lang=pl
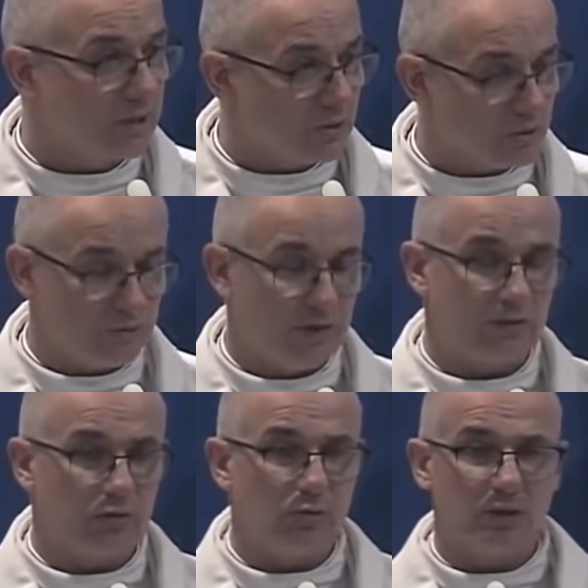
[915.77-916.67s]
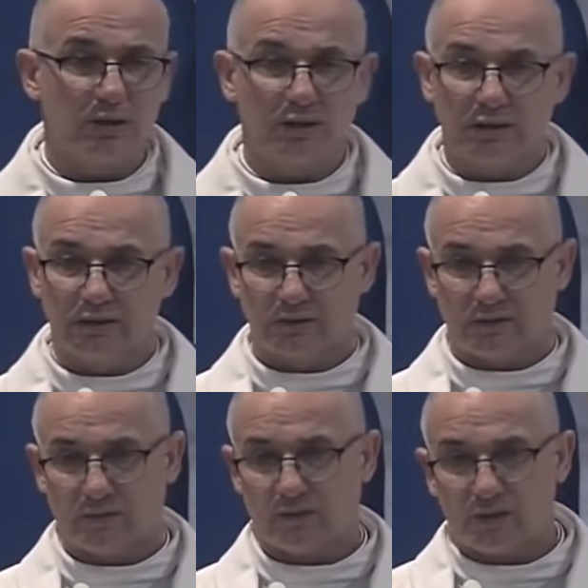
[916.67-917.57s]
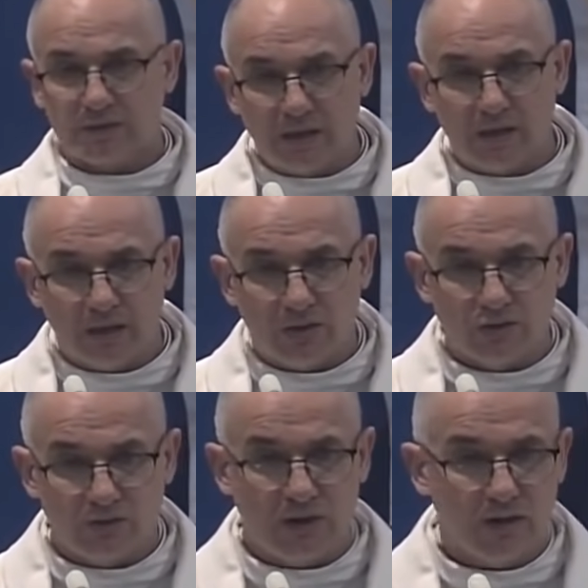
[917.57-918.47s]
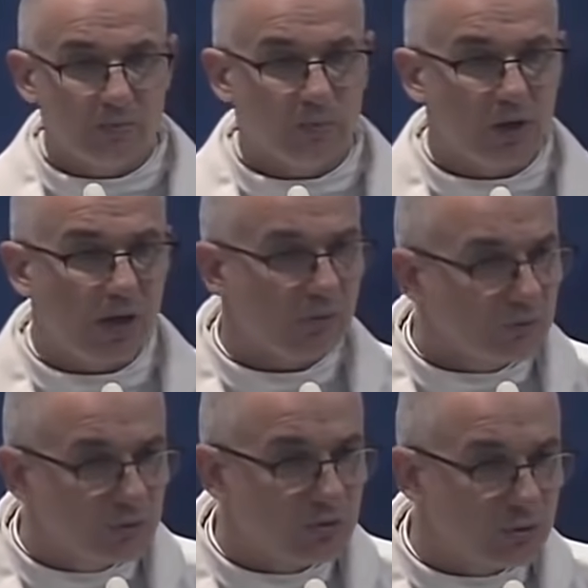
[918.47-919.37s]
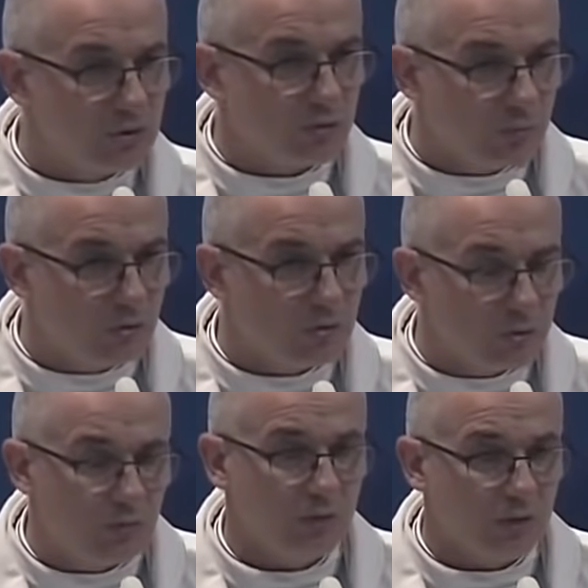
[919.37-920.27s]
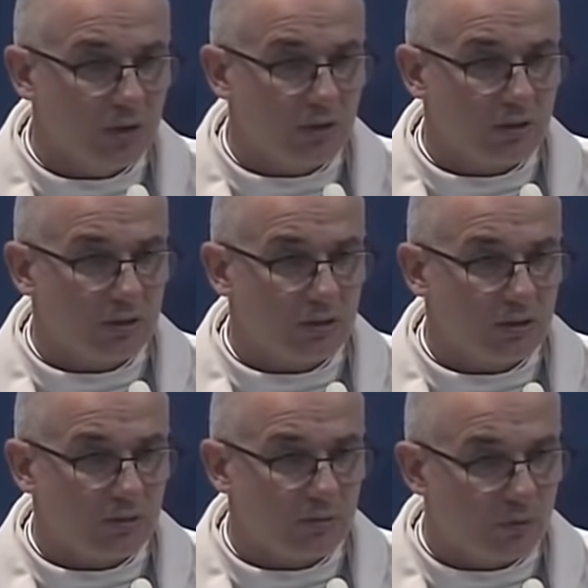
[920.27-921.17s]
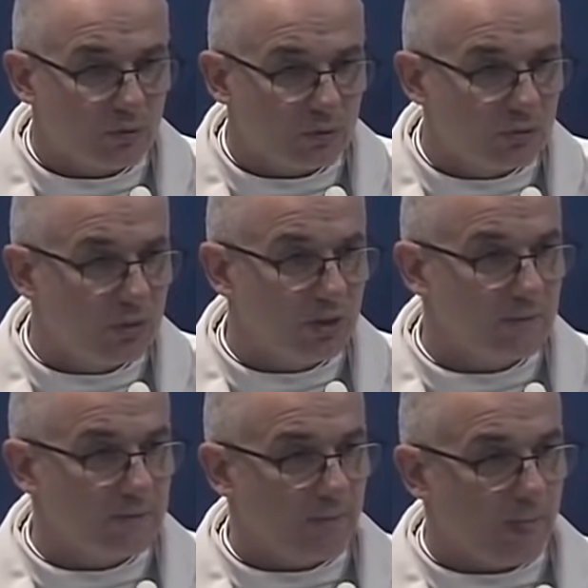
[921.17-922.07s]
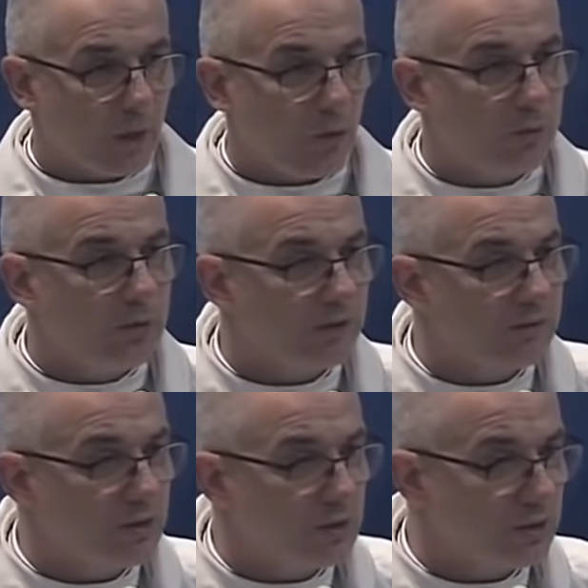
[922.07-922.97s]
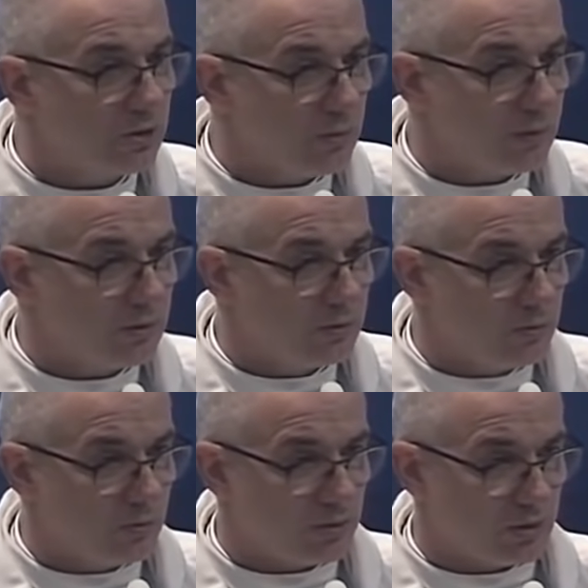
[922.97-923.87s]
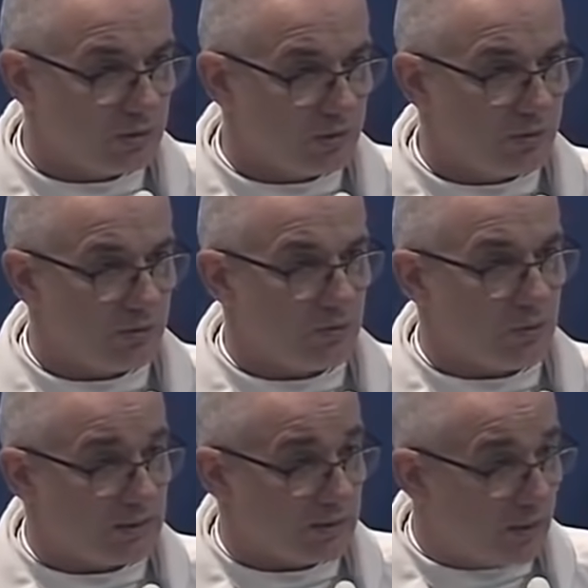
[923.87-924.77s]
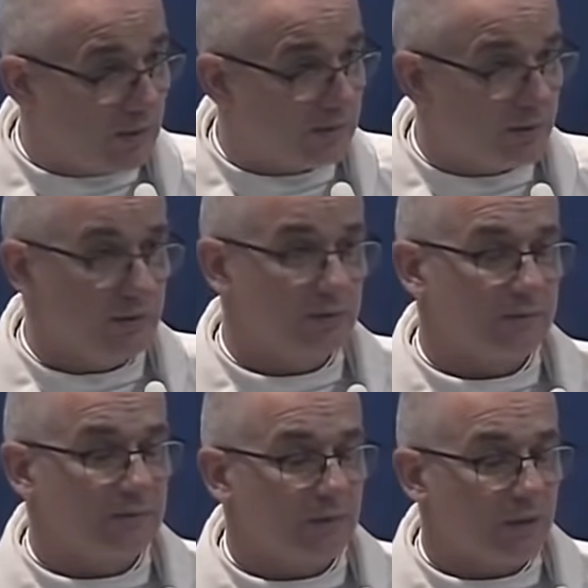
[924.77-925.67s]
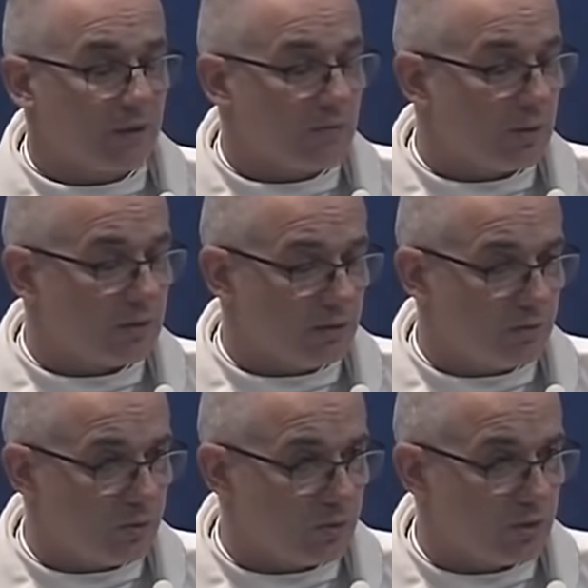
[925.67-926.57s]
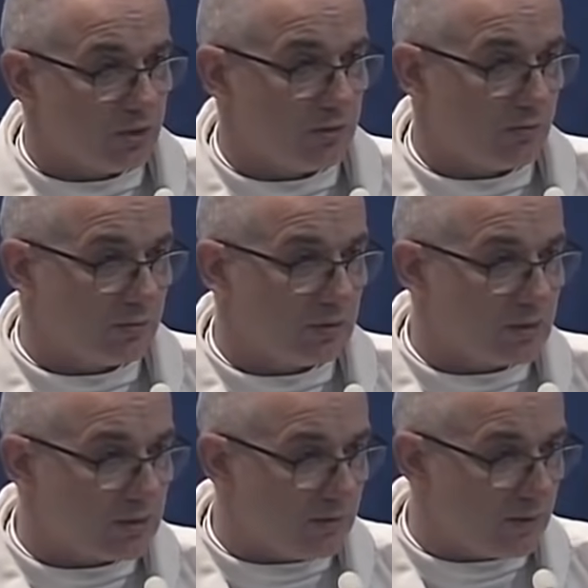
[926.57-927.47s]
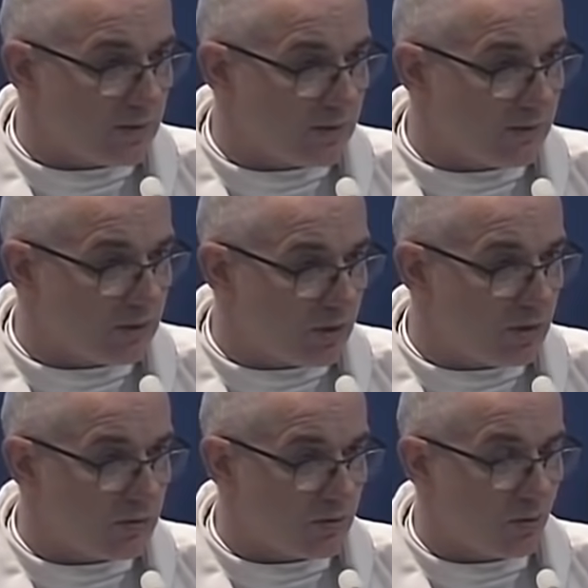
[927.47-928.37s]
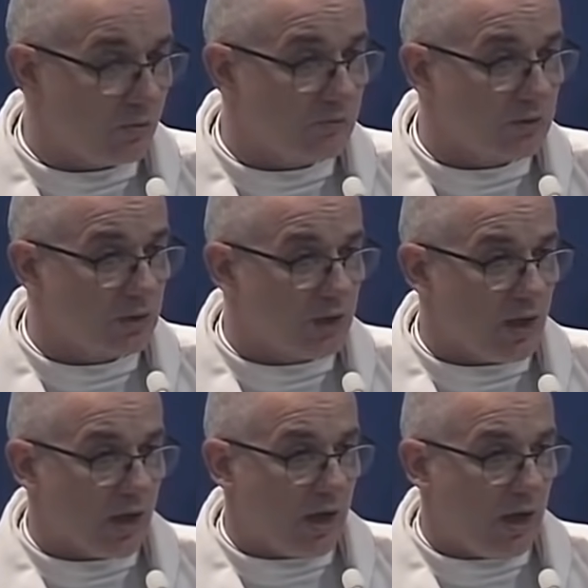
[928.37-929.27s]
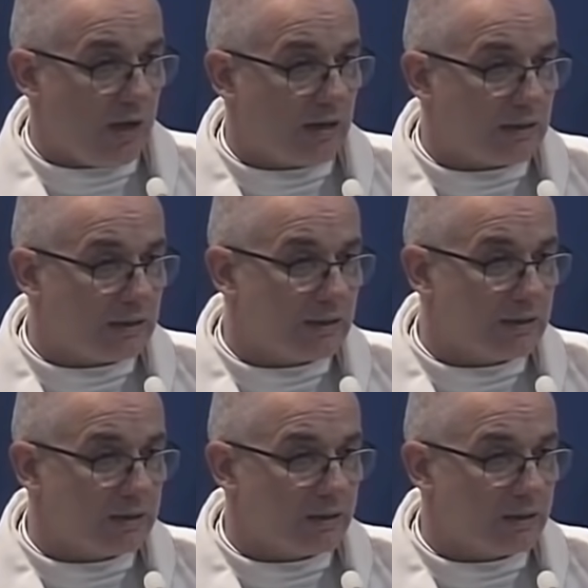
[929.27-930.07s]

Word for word: świadome zaangażowanie Polaków, którzy się modlą, powoduje objawienie się Matki Bożej łaskawej, Matki Bożej my nazywamy zwycięską, ale